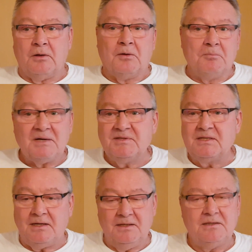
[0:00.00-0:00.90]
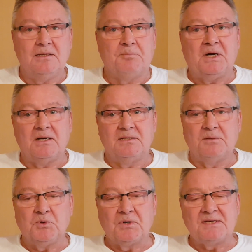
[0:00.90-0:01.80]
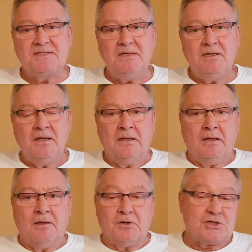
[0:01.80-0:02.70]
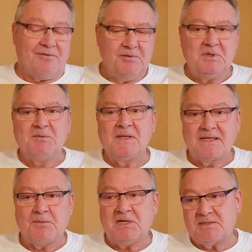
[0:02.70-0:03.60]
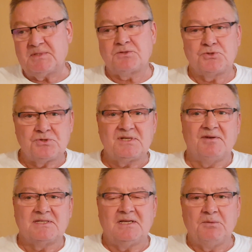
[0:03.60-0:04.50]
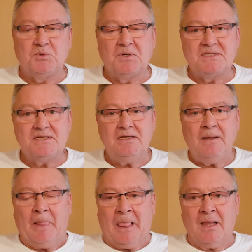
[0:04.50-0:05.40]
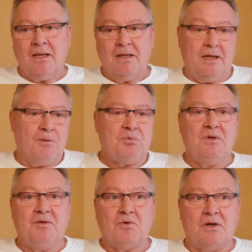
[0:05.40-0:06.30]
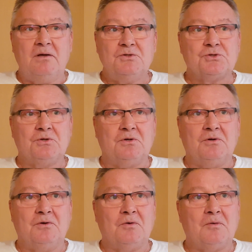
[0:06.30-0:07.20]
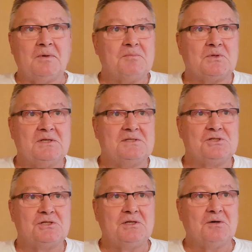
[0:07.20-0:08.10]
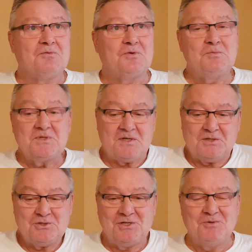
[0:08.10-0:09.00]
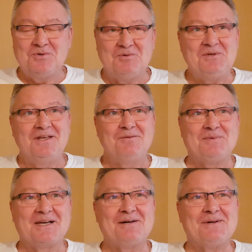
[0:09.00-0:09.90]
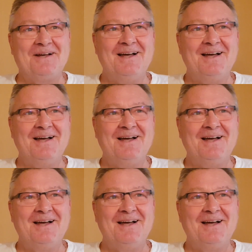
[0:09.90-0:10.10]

Ma vitalité n'a pas arrêté de progresser. J'avais mis très basse parce que je savais que ça allait progresser. Et puis voilà, on m'a demandé si j'étais en forme. je dis oui, oui, impeccable.